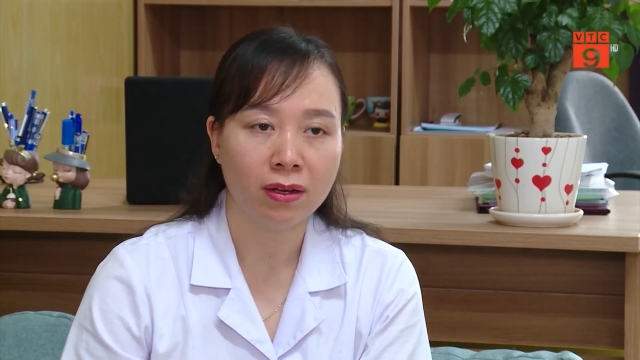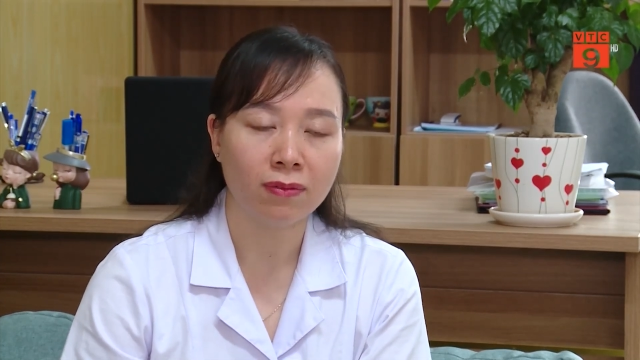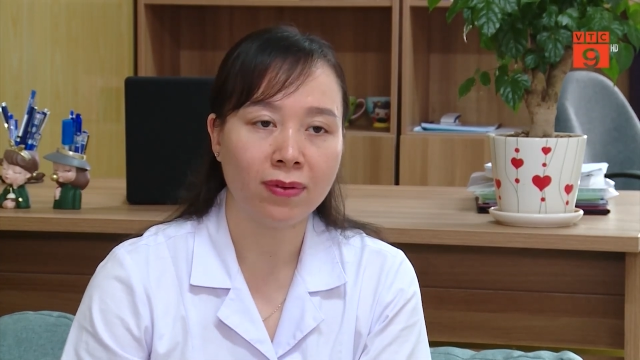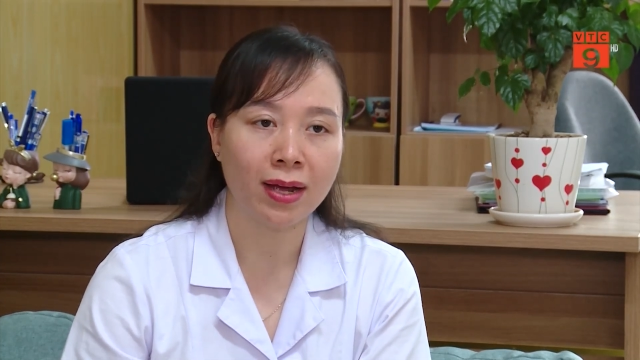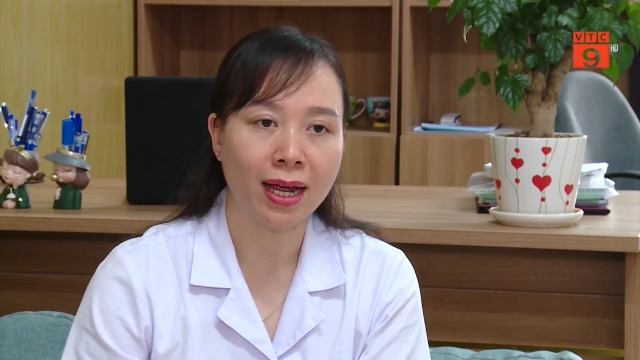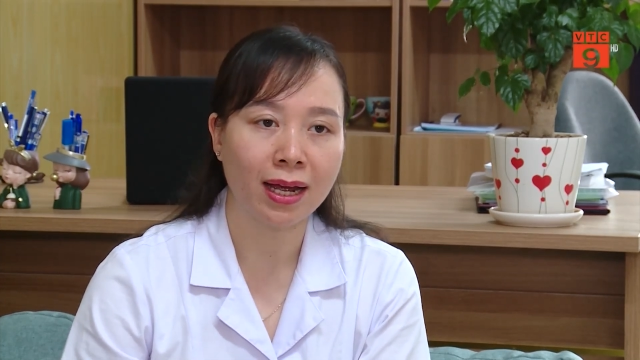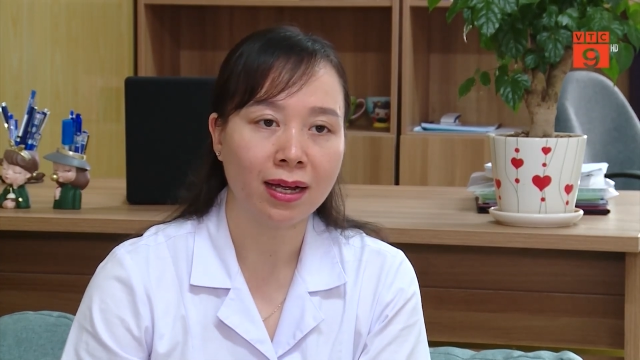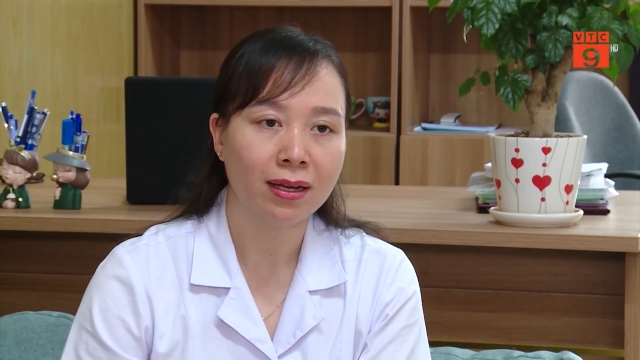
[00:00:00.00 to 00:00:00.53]

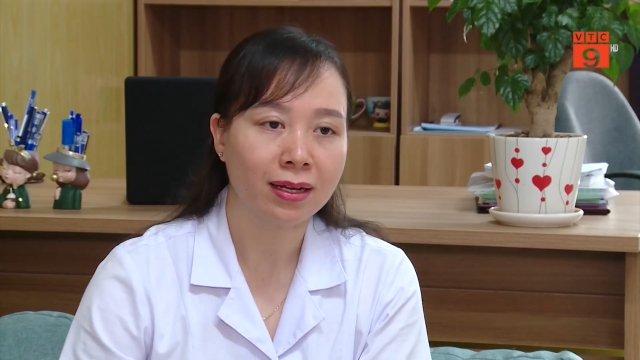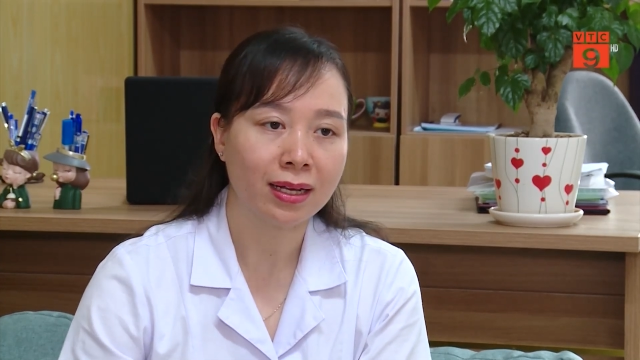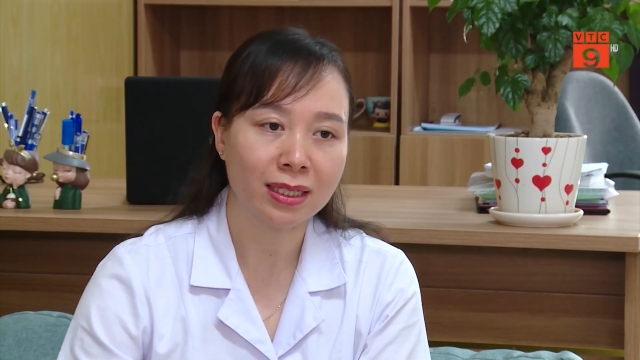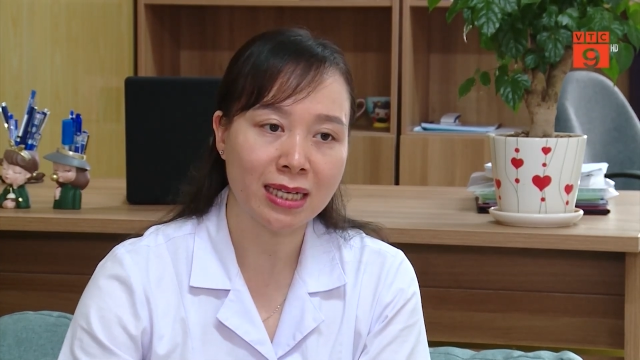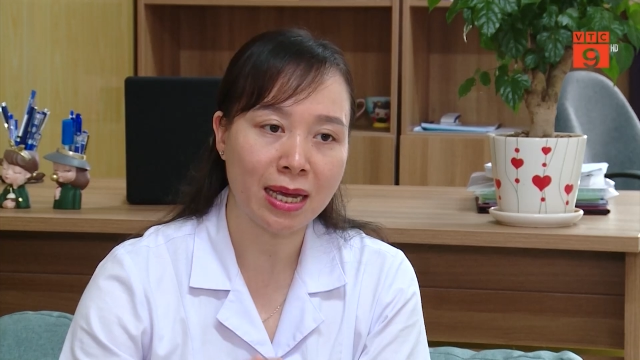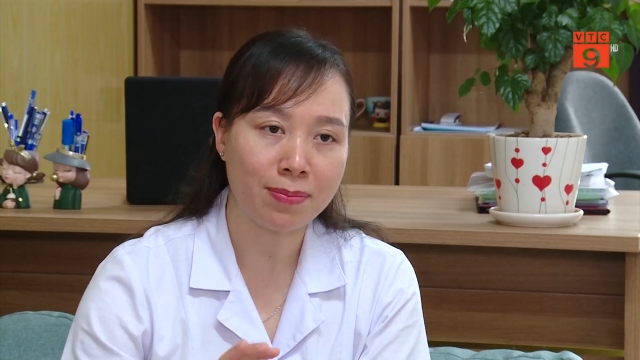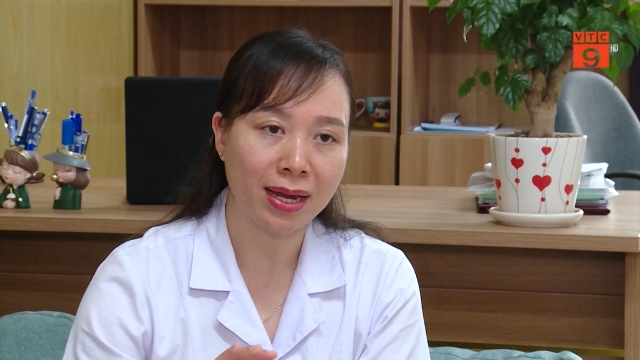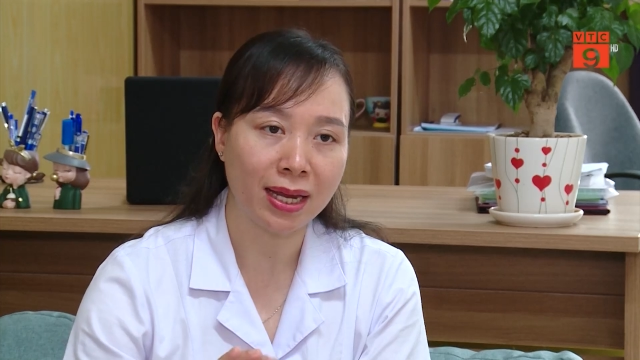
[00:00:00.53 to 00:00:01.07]
và các
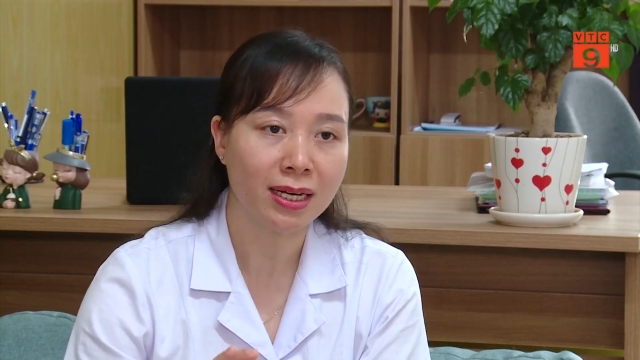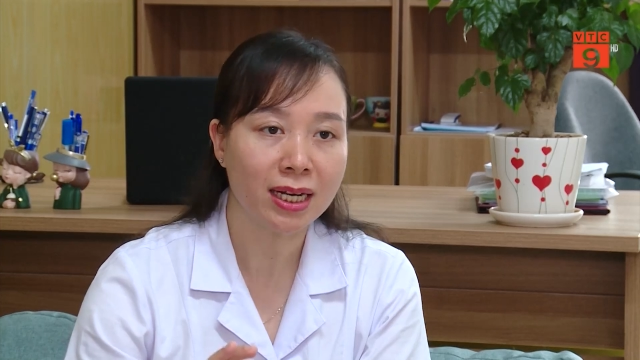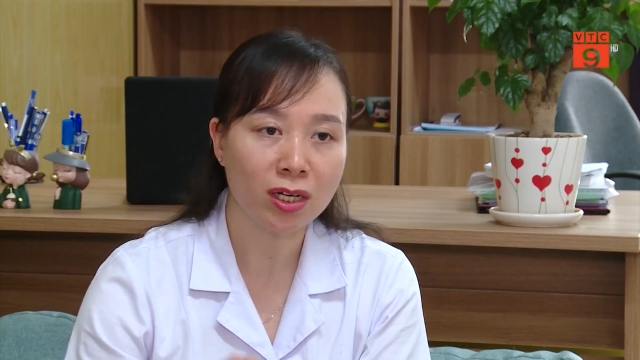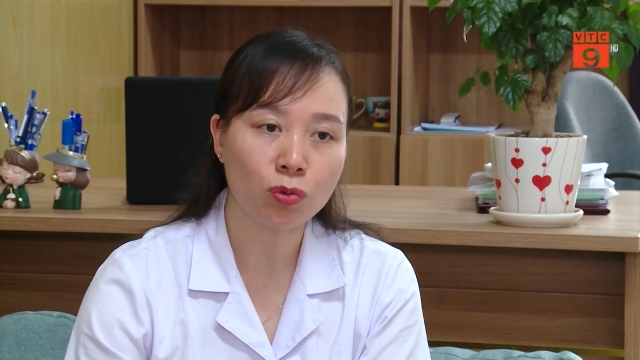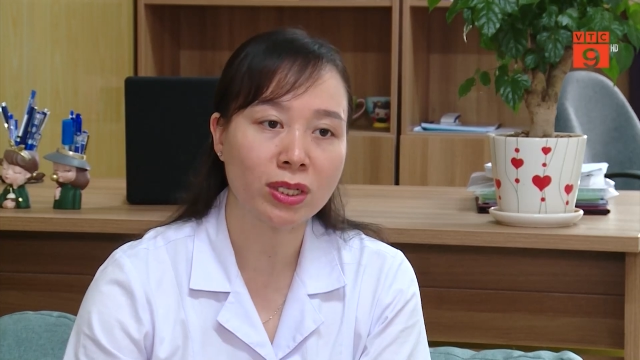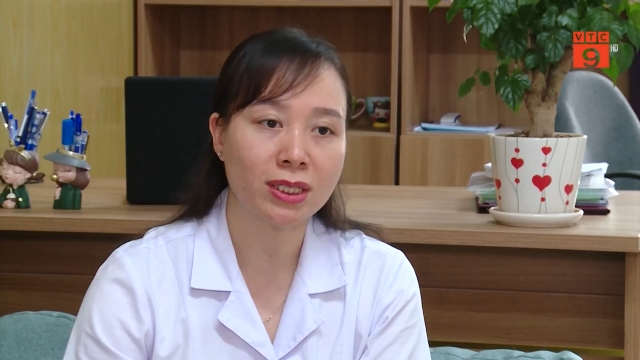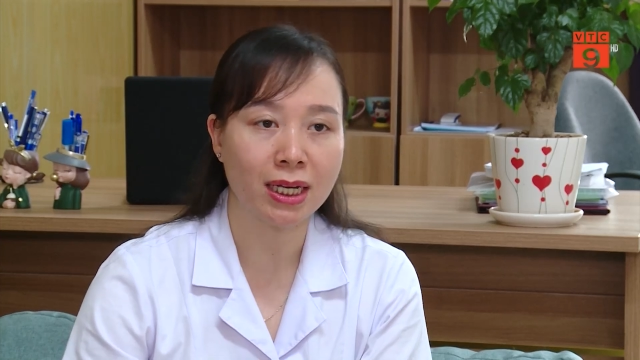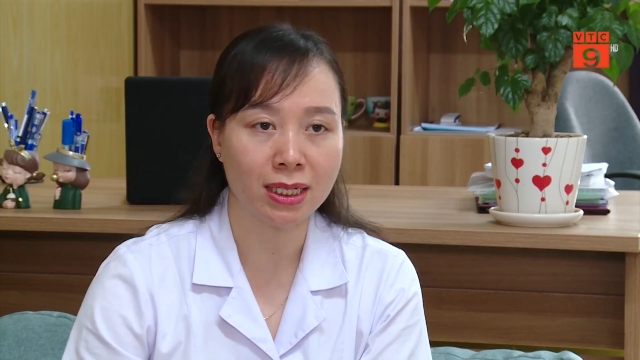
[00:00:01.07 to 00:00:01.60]
cha mẹ nên
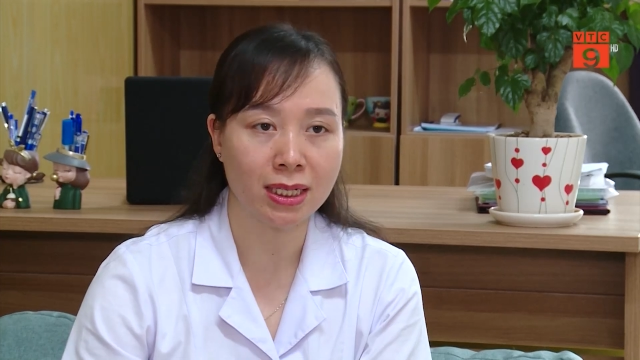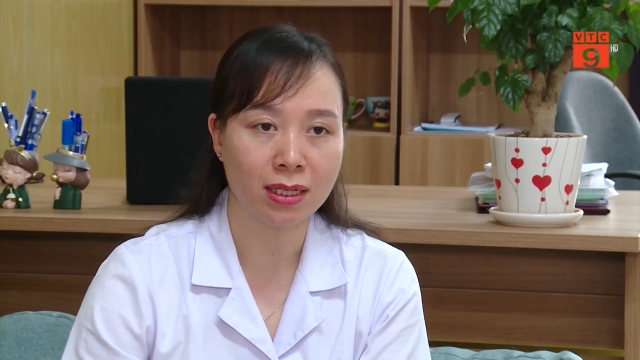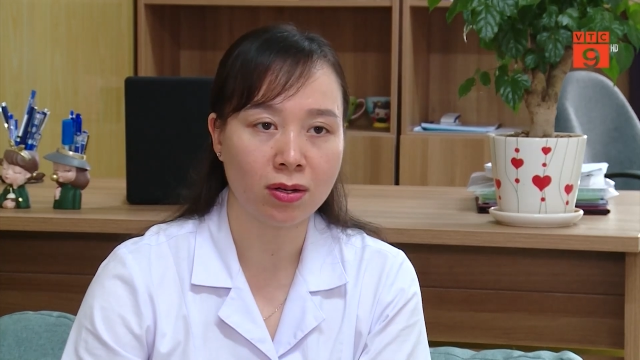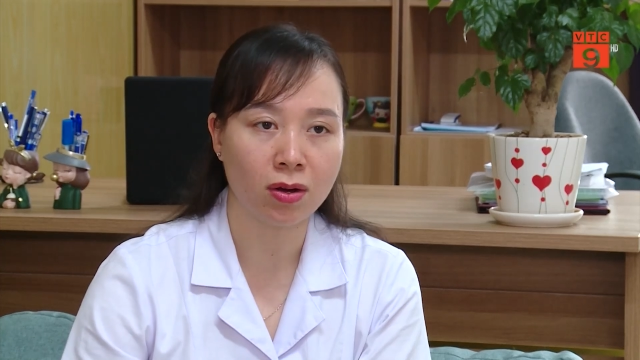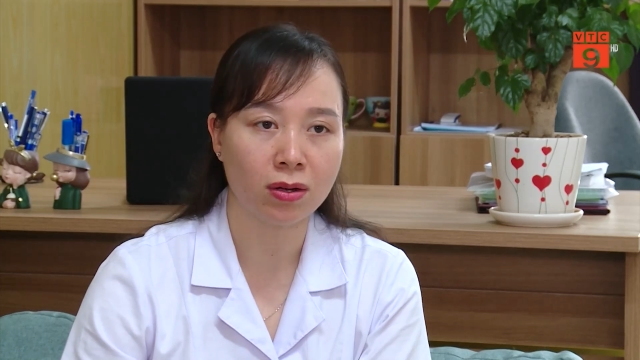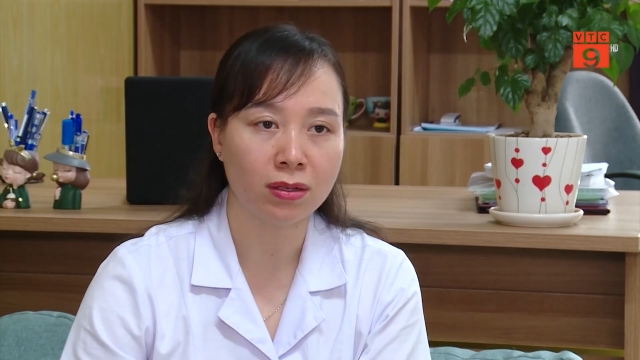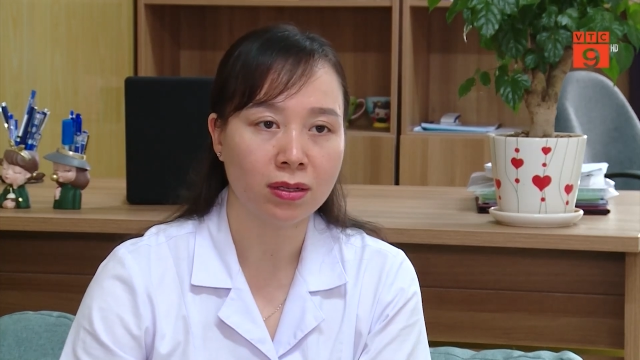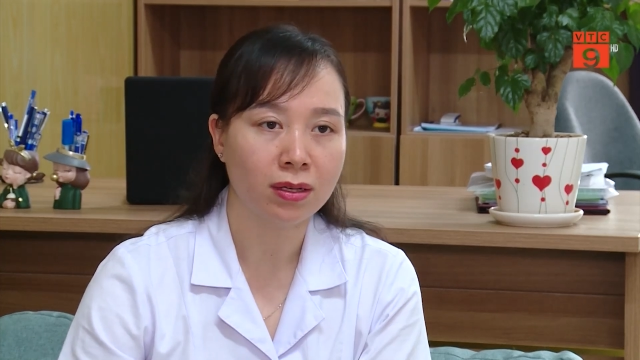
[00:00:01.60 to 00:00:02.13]
quan sát kỹ
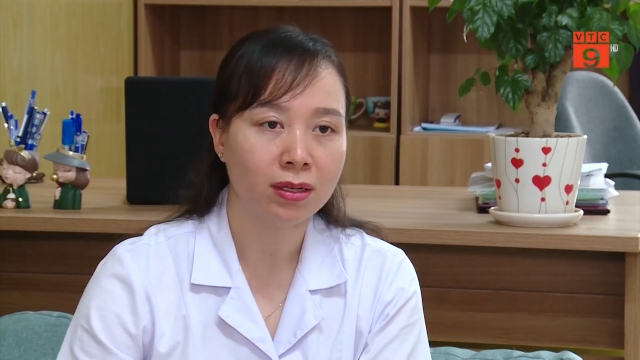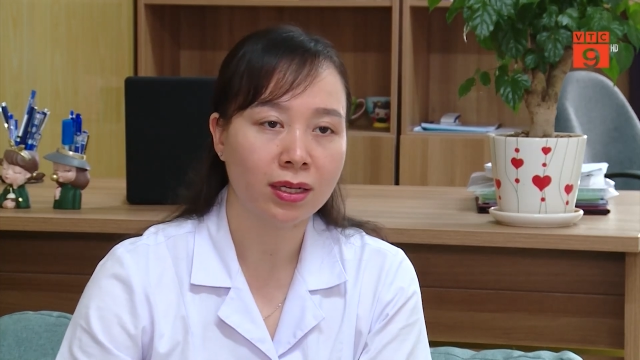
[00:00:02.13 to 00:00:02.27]
con